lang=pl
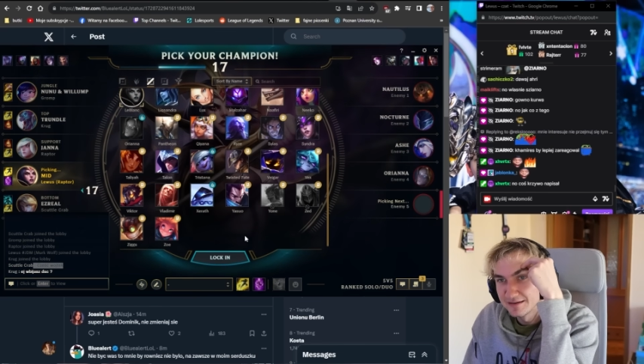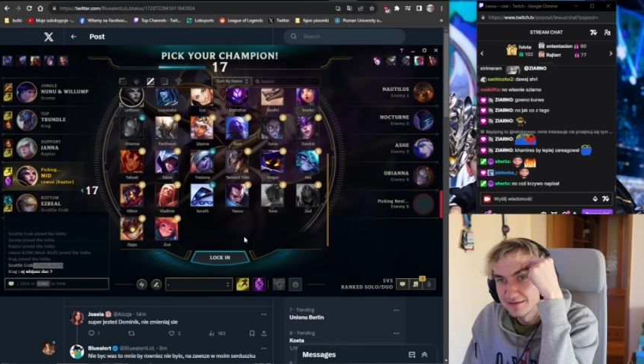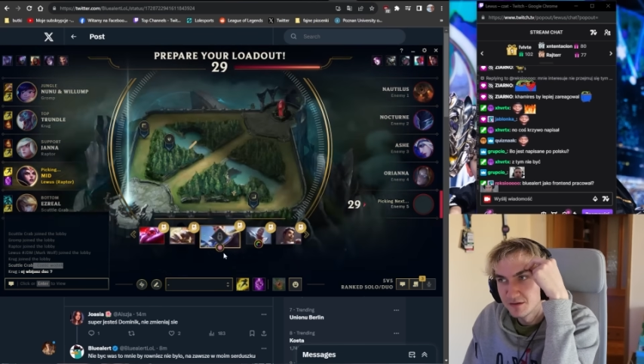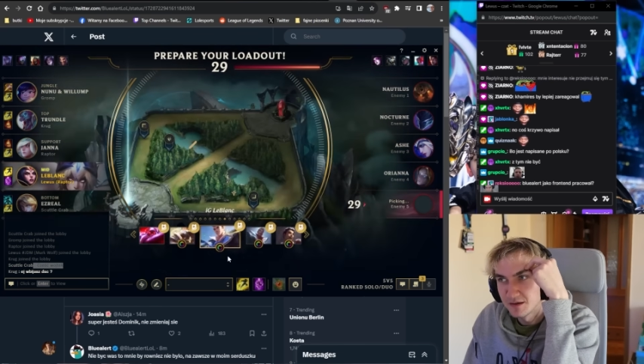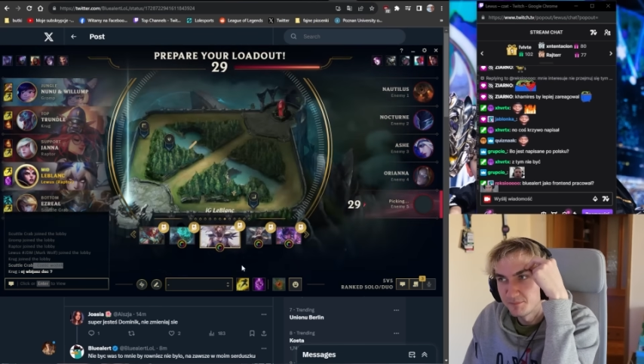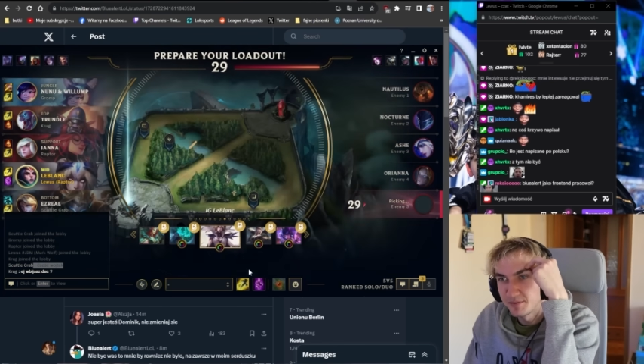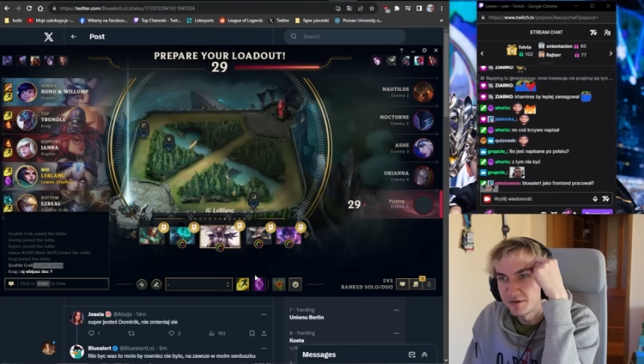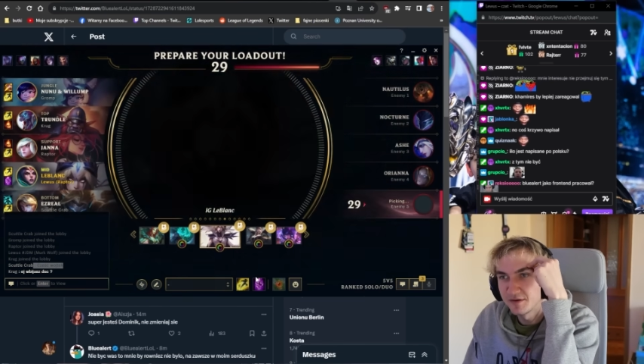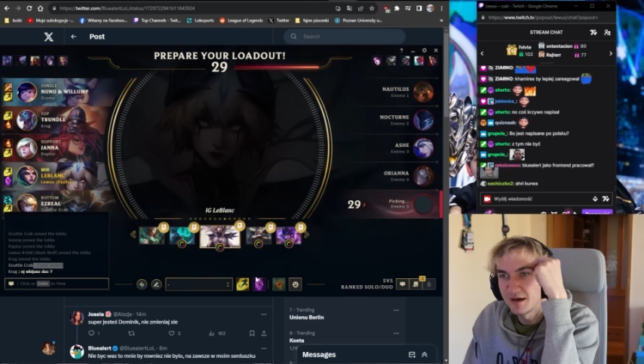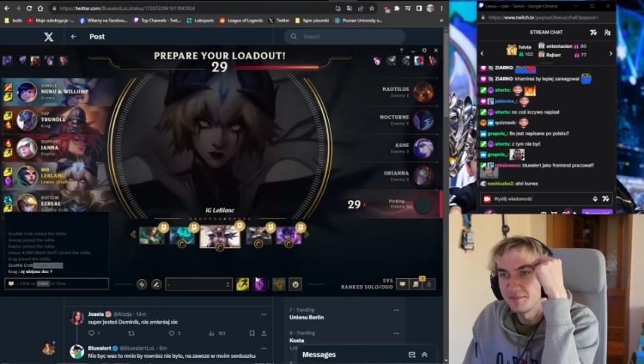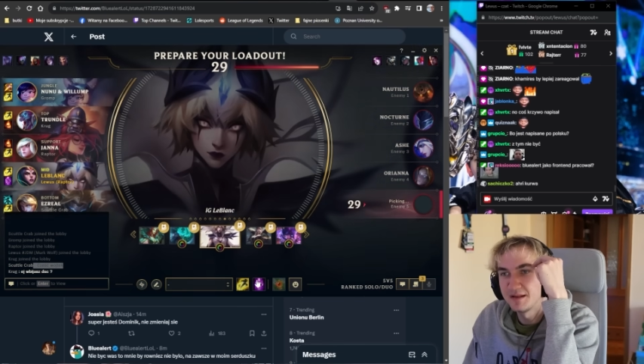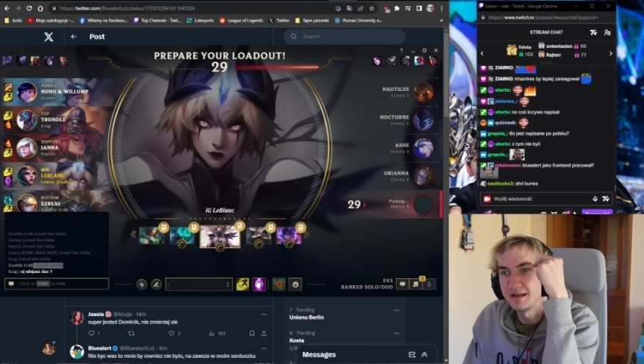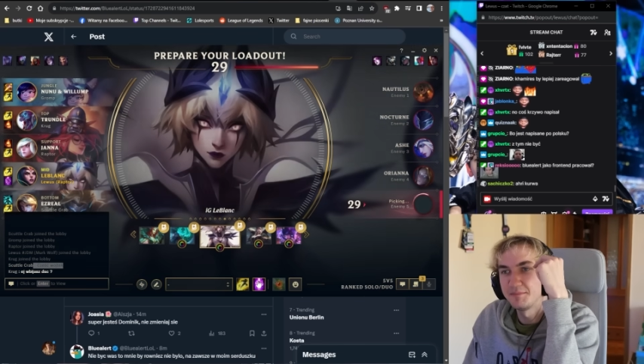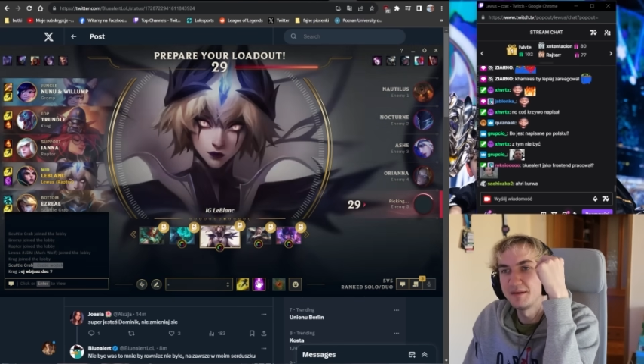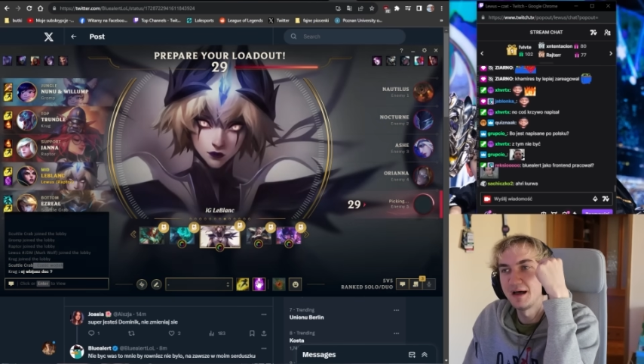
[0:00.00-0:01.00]
Dobra,
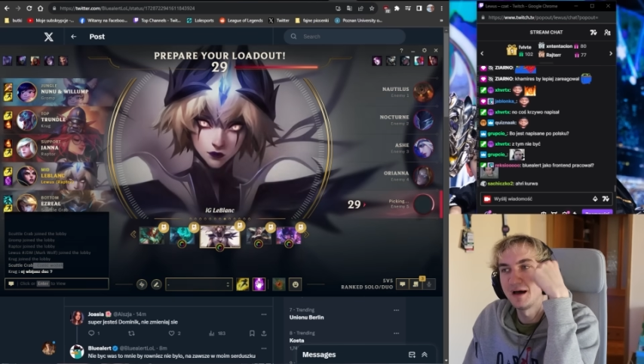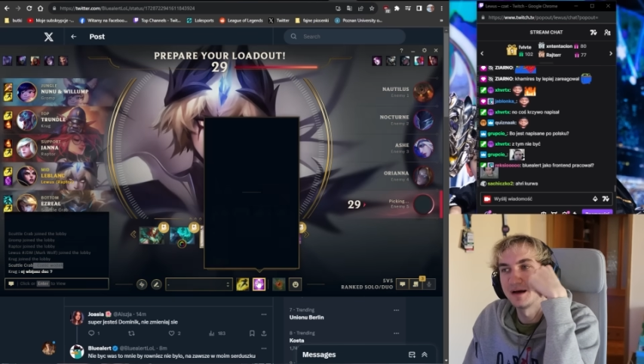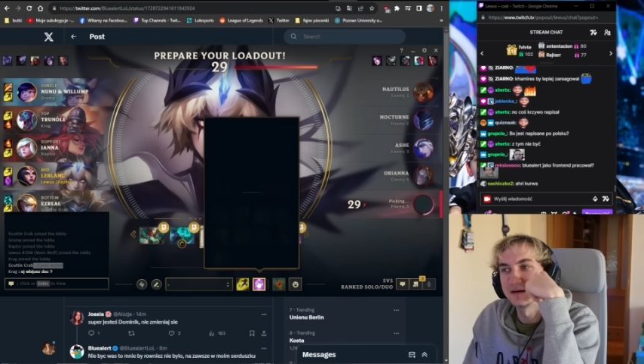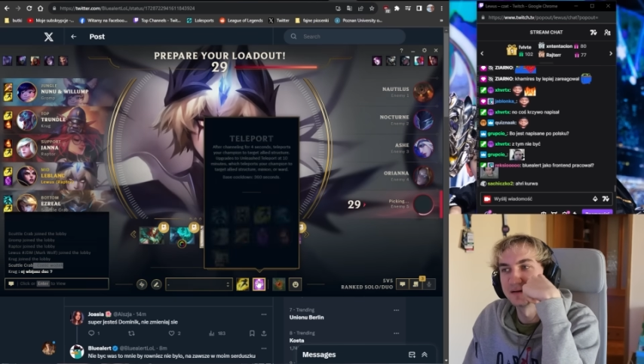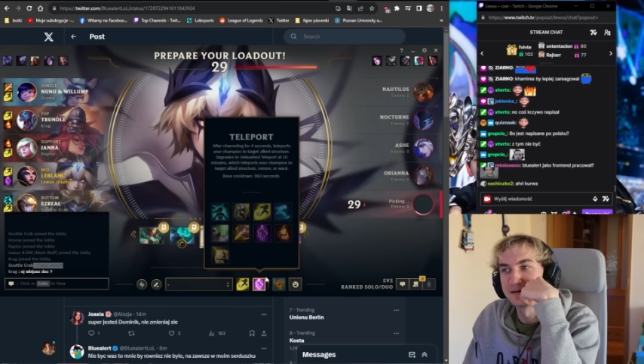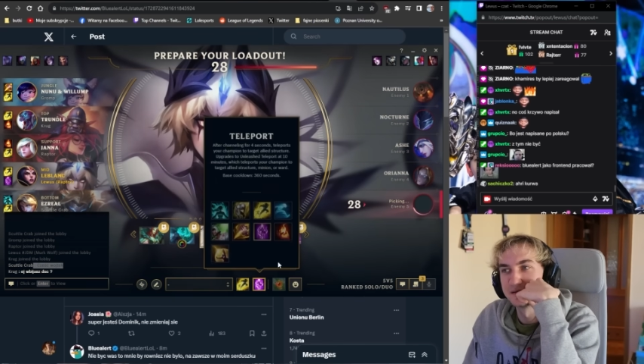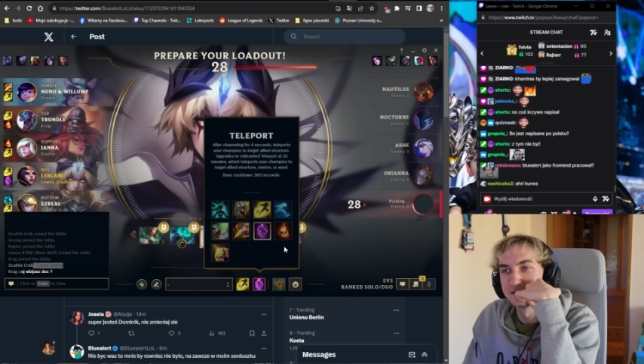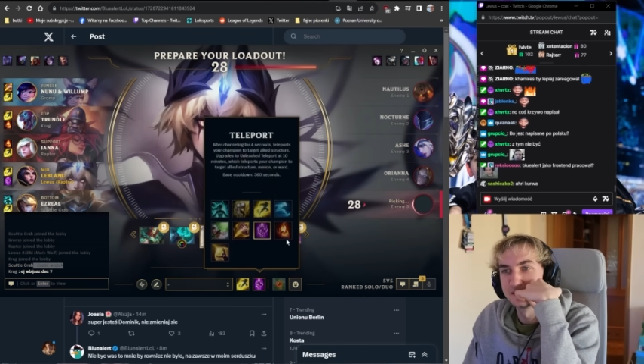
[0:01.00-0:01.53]
pikujemy LeBlanc.